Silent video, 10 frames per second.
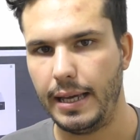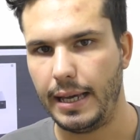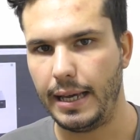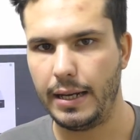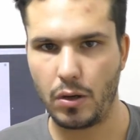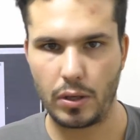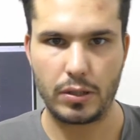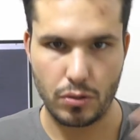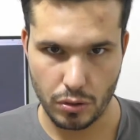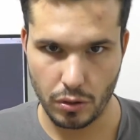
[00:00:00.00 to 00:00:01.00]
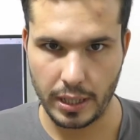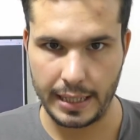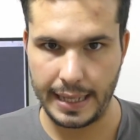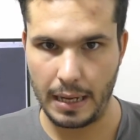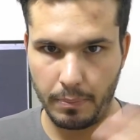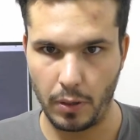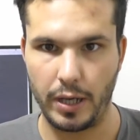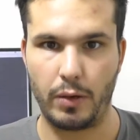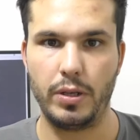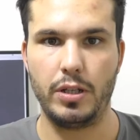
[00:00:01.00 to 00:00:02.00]
eh, l'erogazione del PO
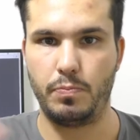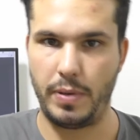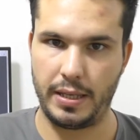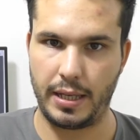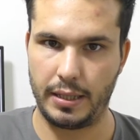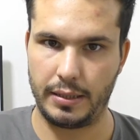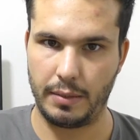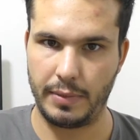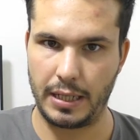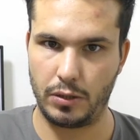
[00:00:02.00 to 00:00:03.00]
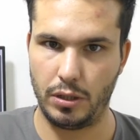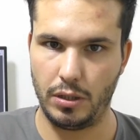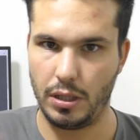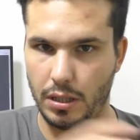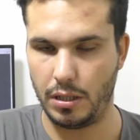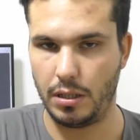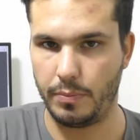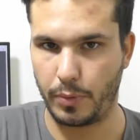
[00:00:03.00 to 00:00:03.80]
e quindi spegnere determinati eh,